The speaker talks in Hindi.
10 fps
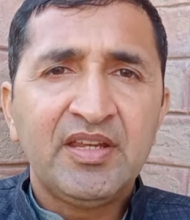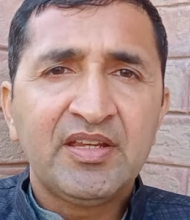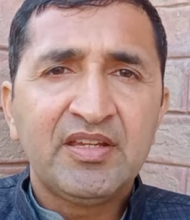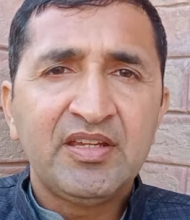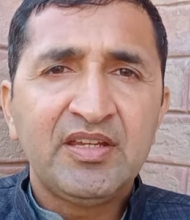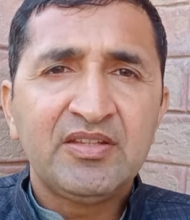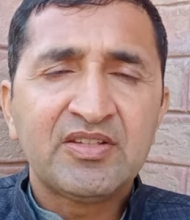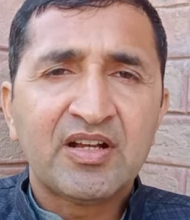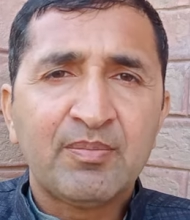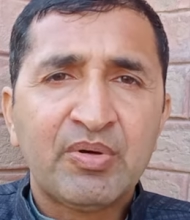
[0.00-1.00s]
एक ही
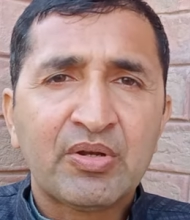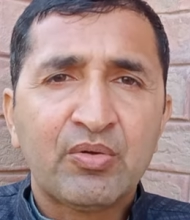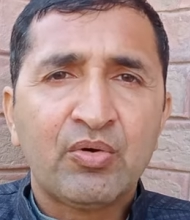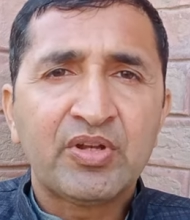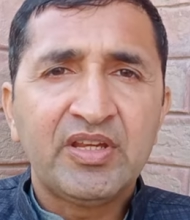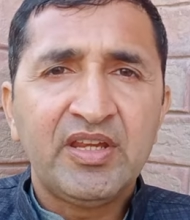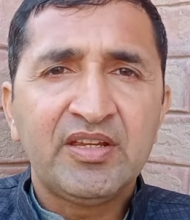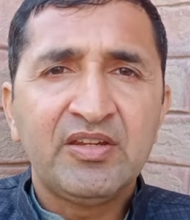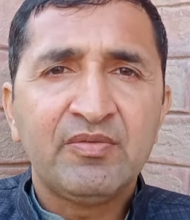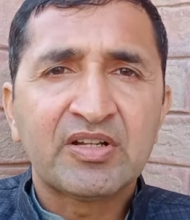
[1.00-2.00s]
जगह पर और
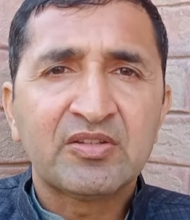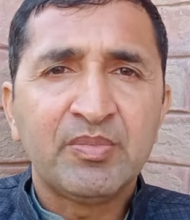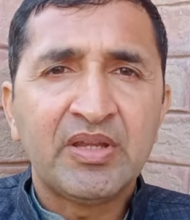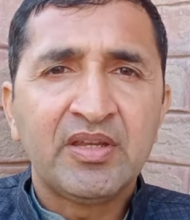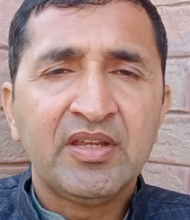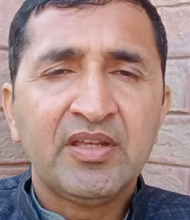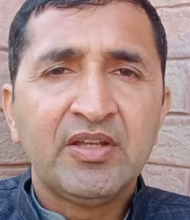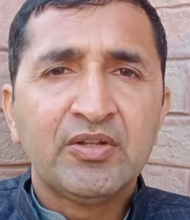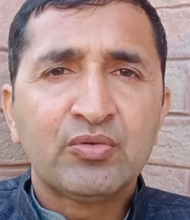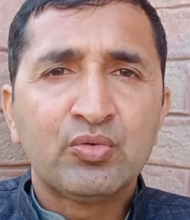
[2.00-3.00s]
एक ही वक्त में
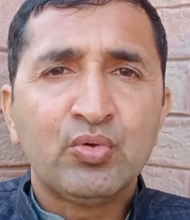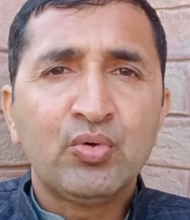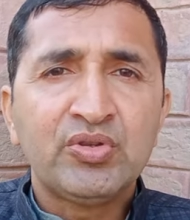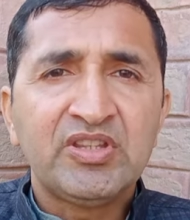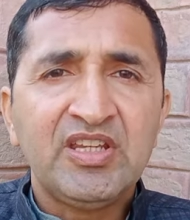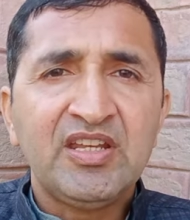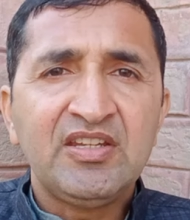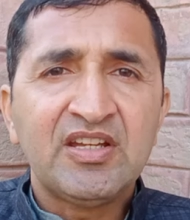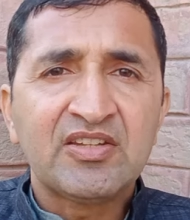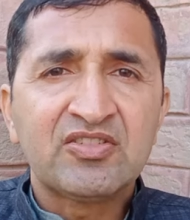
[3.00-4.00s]
दो
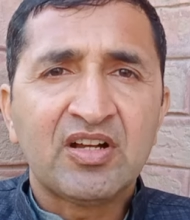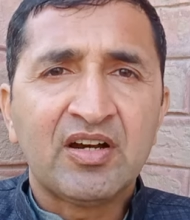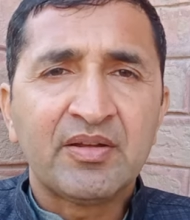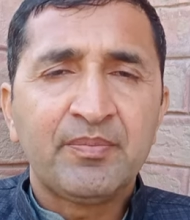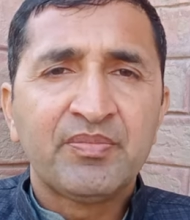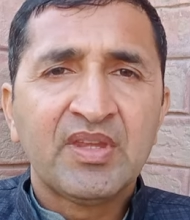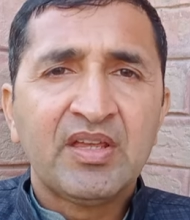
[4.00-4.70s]
तीन या चार